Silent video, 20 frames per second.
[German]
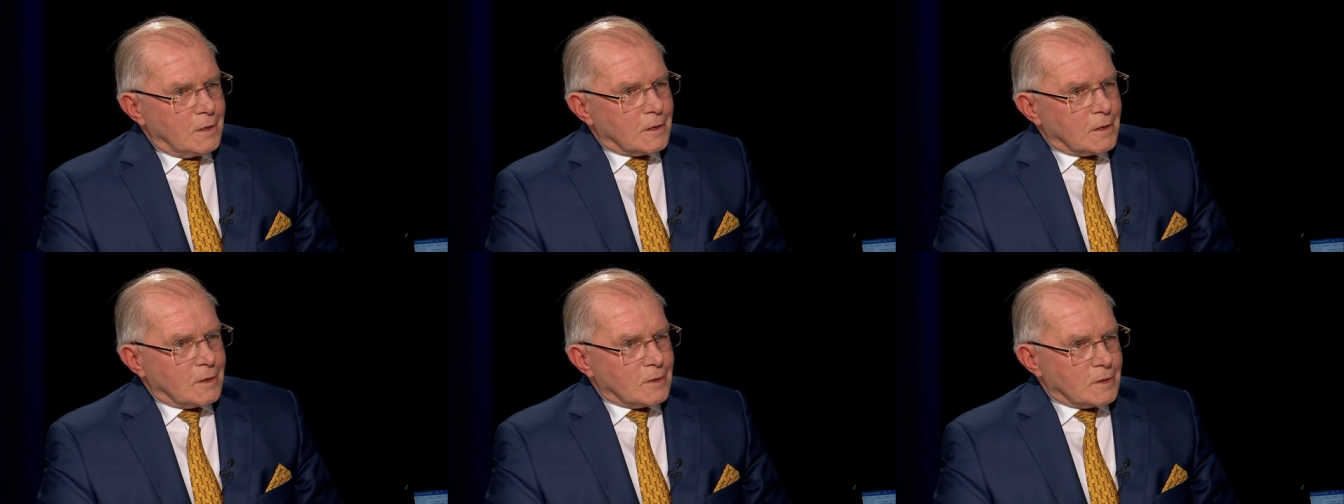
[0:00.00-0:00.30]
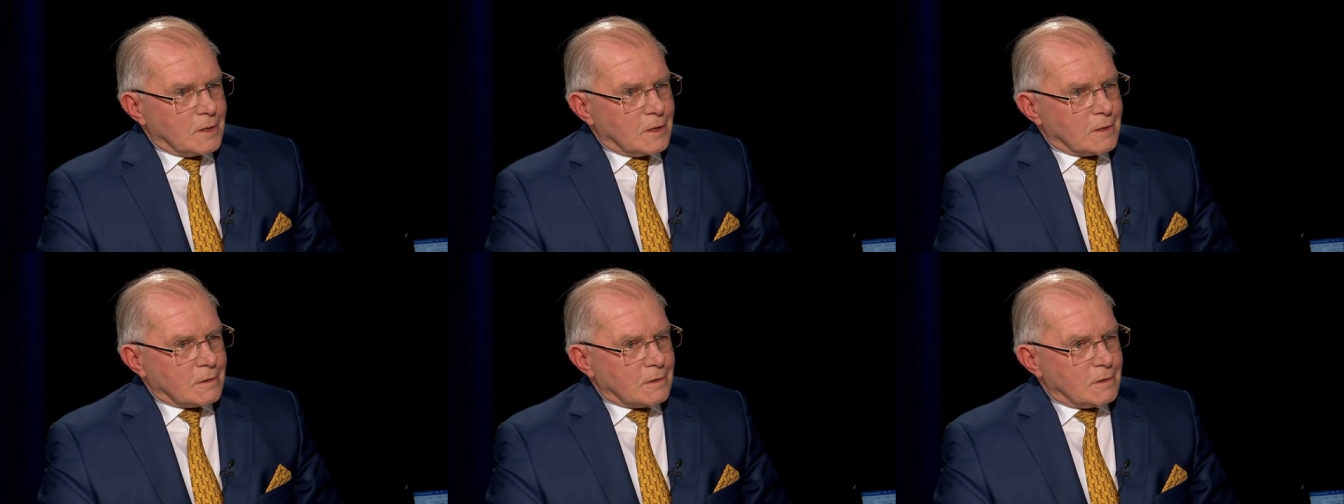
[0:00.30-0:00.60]

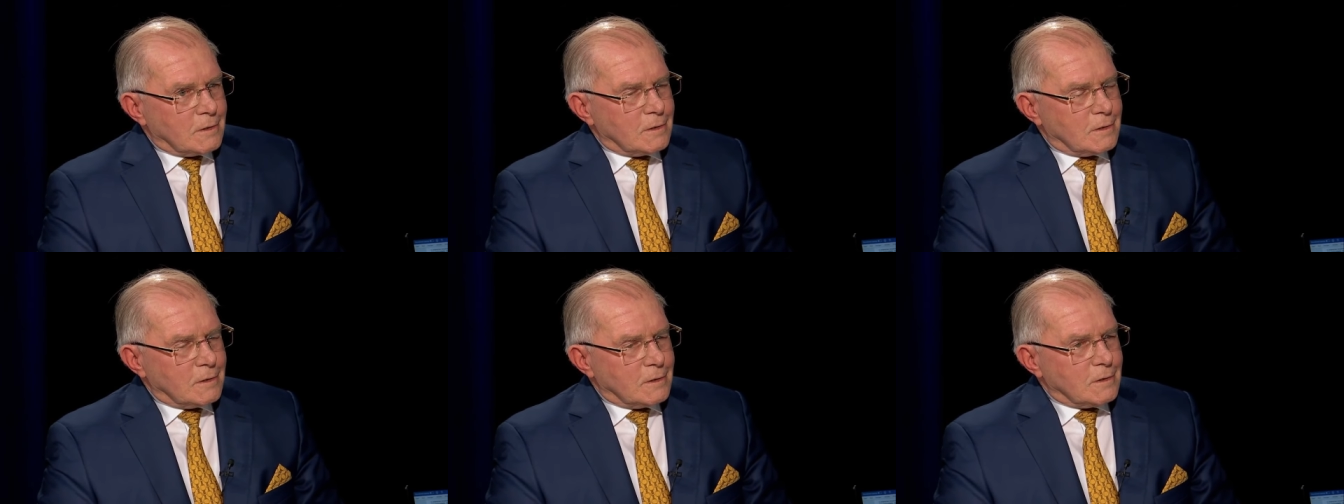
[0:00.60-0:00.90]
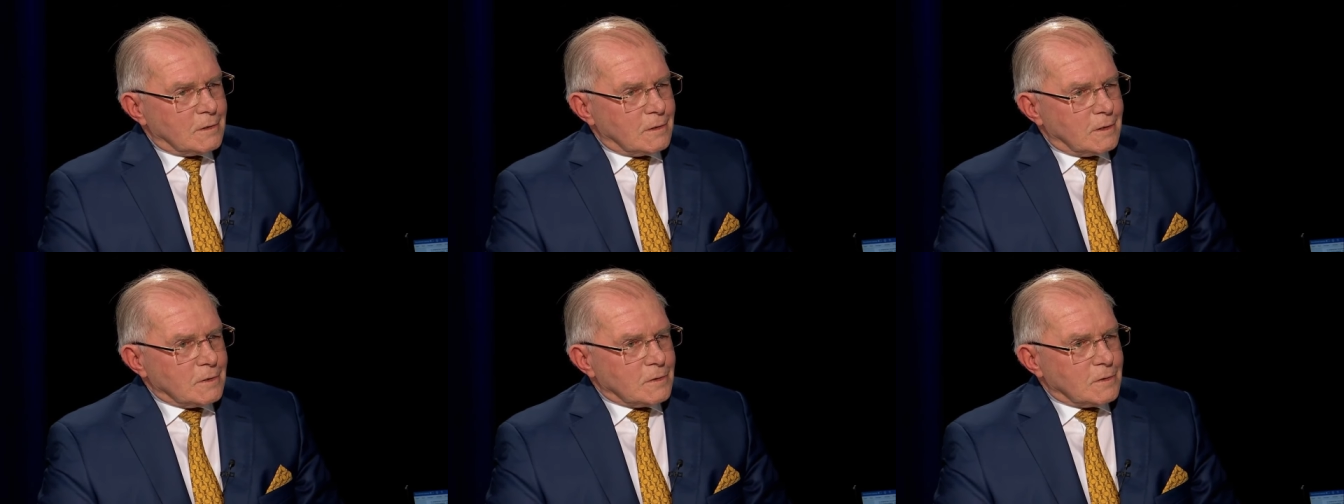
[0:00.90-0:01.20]
gesagt,
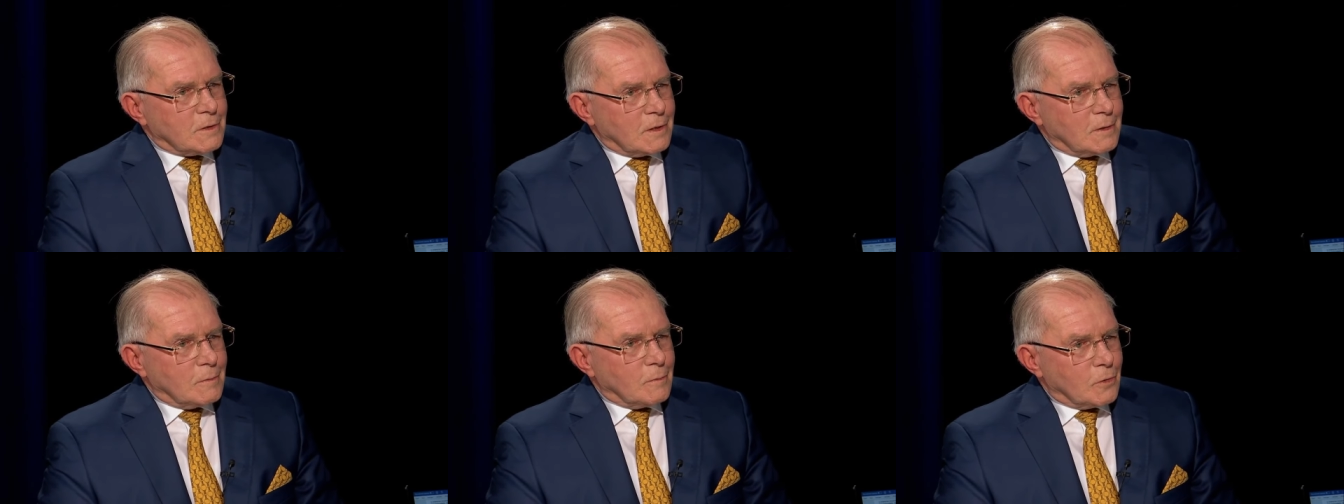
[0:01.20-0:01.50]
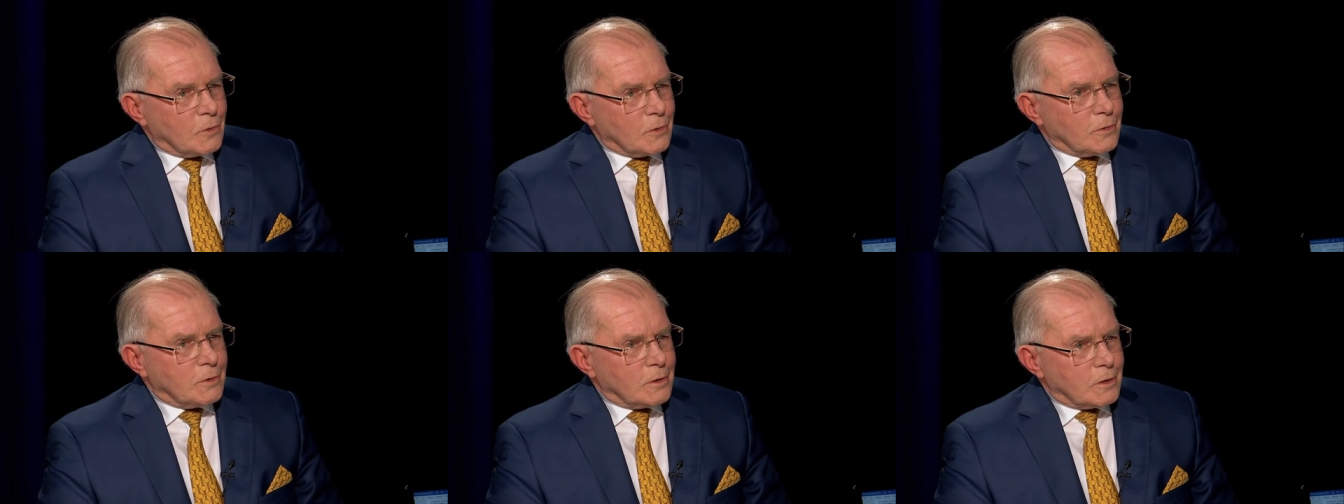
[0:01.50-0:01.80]
dass er
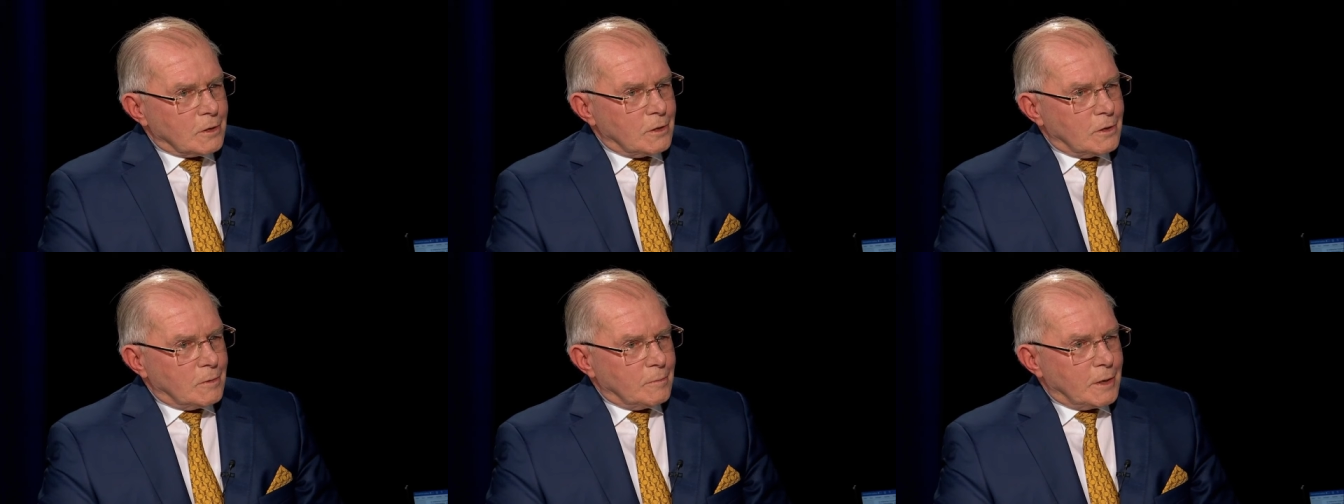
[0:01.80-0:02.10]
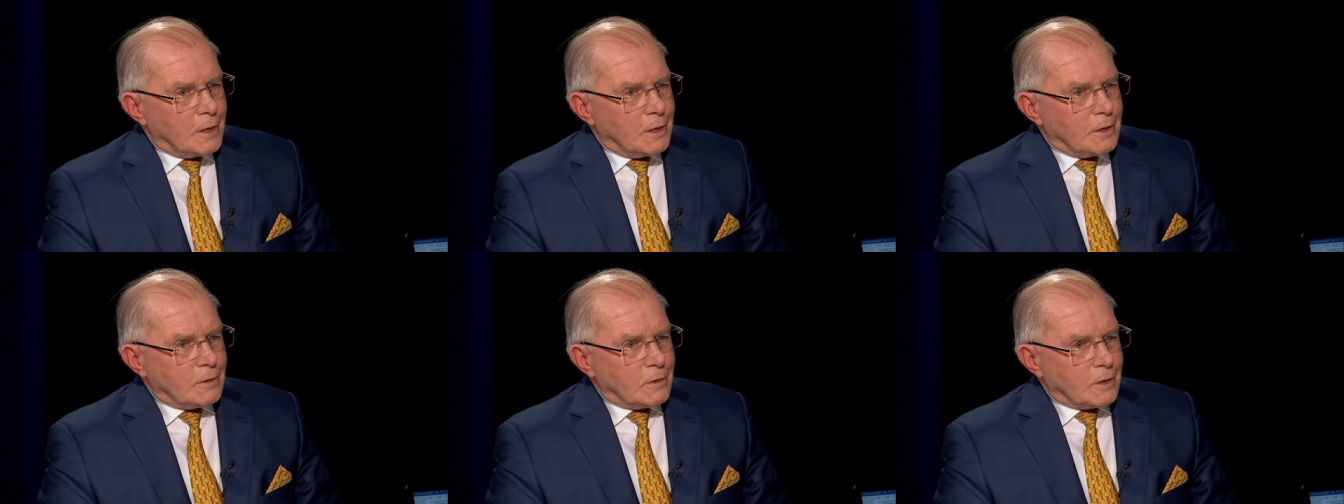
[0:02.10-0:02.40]
im Grunde
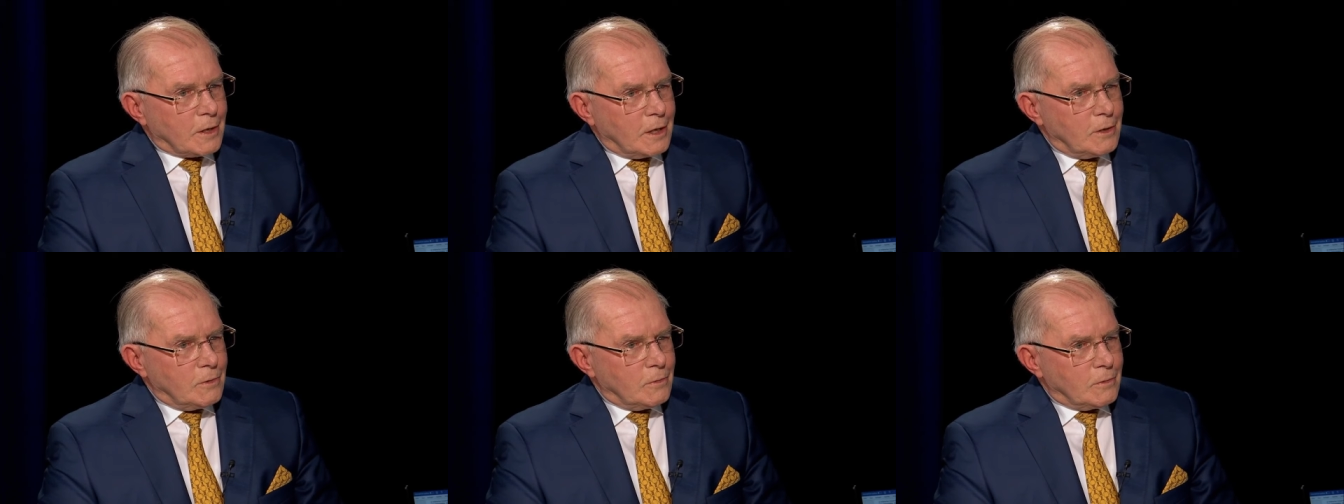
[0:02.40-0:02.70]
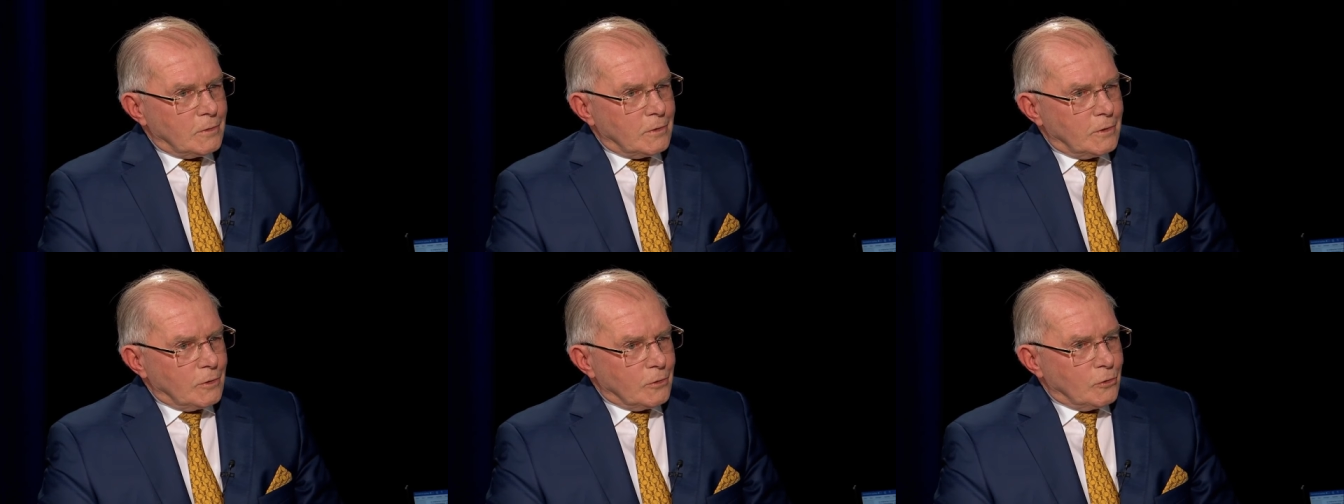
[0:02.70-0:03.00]
genommen eine
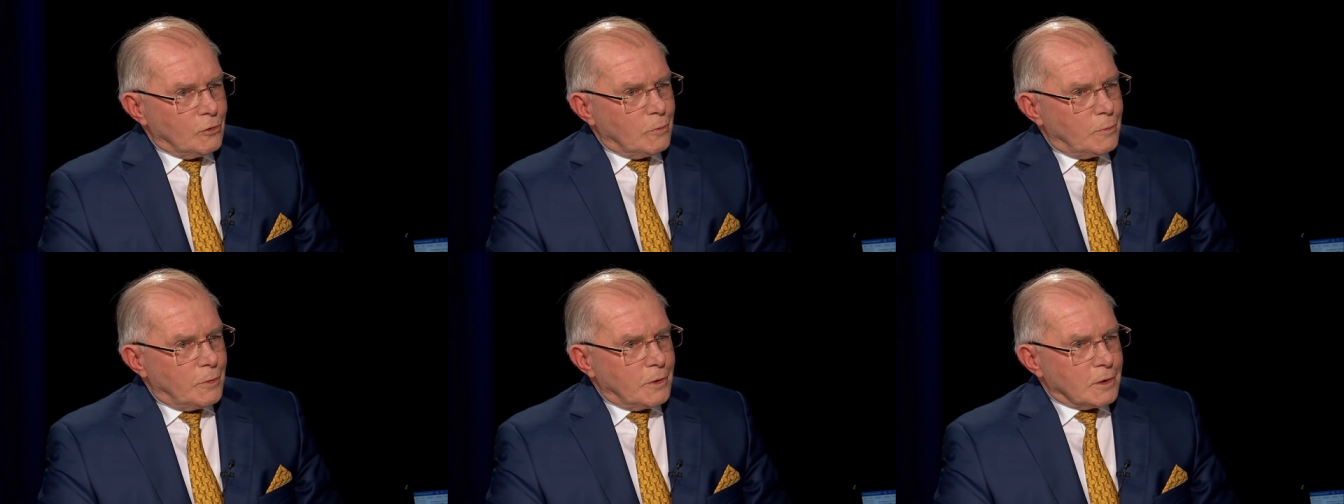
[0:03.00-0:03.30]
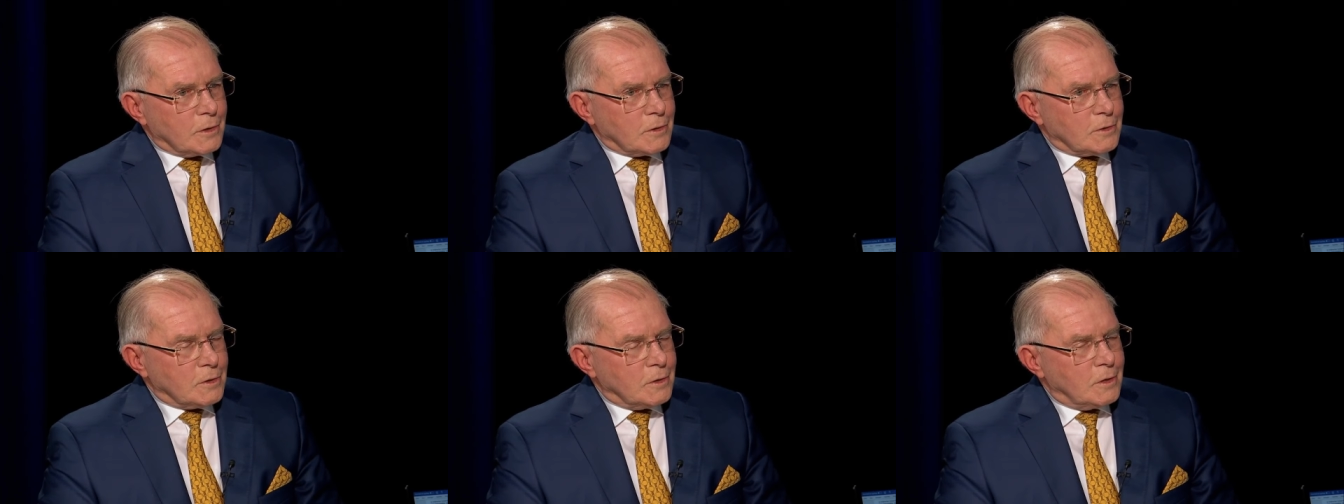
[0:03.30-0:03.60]
Trennung
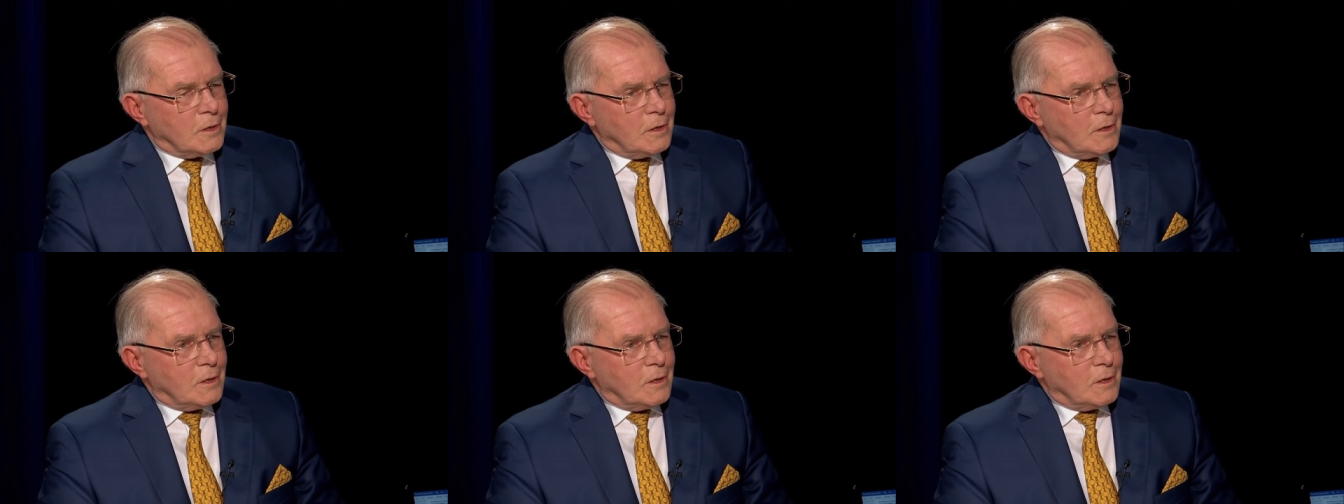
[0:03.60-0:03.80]
Europas